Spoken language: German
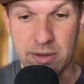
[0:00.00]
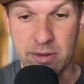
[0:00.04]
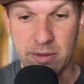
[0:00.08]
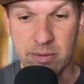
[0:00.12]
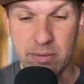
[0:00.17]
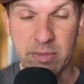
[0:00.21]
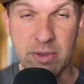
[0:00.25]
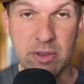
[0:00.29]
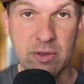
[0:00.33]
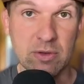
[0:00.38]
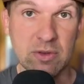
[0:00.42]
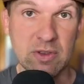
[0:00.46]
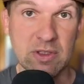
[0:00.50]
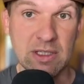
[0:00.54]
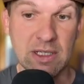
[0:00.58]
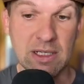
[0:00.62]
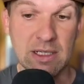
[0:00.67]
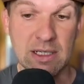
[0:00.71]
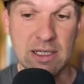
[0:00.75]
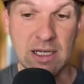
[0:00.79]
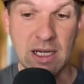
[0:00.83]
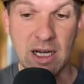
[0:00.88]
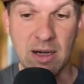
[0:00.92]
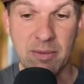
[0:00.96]
Biosiegel
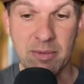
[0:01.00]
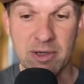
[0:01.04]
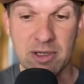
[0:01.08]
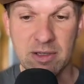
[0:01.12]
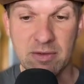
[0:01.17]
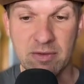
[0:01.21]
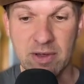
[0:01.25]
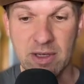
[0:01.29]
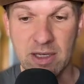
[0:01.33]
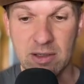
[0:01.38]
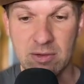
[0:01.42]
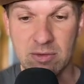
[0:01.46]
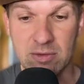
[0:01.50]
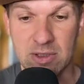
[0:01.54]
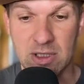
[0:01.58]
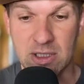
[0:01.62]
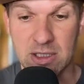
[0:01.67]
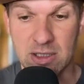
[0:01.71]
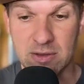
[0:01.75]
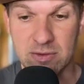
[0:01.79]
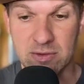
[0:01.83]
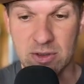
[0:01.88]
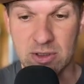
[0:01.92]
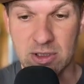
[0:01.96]
gearbeitet werden und da
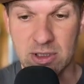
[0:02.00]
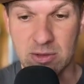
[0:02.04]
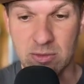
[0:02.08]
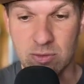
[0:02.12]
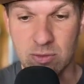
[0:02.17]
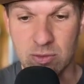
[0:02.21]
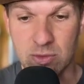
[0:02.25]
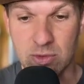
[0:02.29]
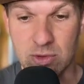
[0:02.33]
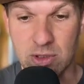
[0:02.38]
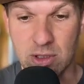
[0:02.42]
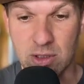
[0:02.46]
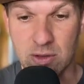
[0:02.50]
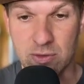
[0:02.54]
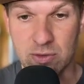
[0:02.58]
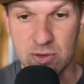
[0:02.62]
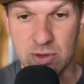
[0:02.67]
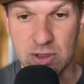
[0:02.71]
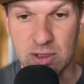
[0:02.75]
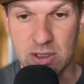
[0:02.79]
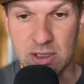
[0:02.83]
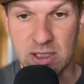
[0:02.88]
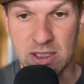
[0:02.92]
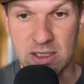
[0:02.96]
darf dann eben nur
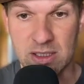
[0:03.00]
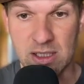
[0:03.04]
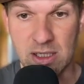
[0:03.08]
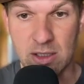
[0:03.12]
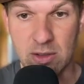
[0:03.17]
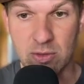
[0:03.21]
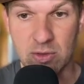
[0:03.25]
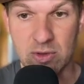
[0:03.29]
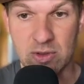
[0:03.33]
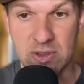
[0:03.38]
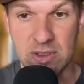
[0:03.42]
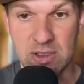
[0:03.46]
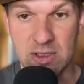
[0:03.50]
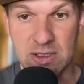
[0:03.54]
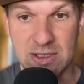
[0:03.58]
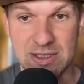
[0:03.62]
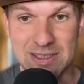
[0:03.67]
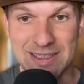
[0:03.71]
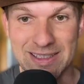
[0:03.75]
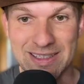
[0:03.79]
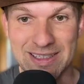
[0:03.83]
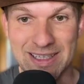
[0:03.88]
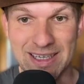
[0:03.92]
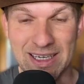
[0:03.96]
draufstehen entalkoholisiertes
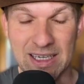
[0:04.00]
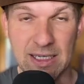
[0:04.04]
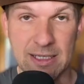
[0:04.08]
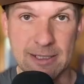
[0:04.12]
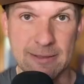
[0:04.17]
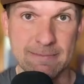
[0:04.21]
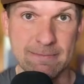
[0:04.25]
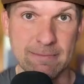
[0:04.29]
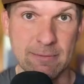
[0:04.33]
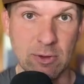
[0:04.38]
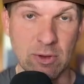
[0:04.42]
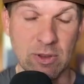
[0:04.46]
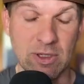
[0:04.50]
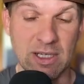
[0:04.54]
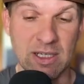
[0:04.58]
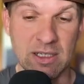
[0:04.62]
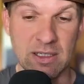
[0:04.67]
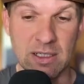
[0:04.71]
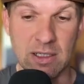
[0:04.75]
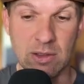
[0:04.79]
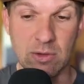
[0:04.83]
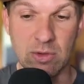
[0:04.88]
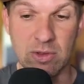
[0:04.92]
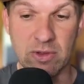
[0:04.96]
Getränk oder
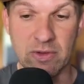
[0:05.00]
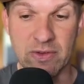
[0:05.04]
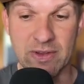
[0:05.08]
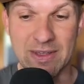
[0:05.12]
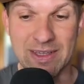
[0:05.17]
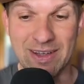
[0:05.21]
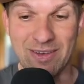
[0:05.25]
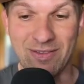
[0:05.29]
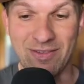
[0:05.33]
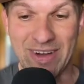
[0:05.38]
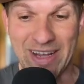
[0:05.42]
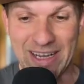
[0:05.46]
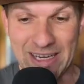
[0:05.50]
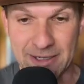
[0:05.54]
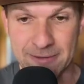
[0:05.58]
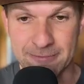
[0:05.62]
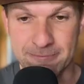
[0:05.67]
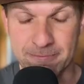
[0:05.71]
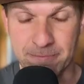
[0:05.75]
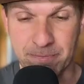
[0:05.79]
entalkoholisierter Wein.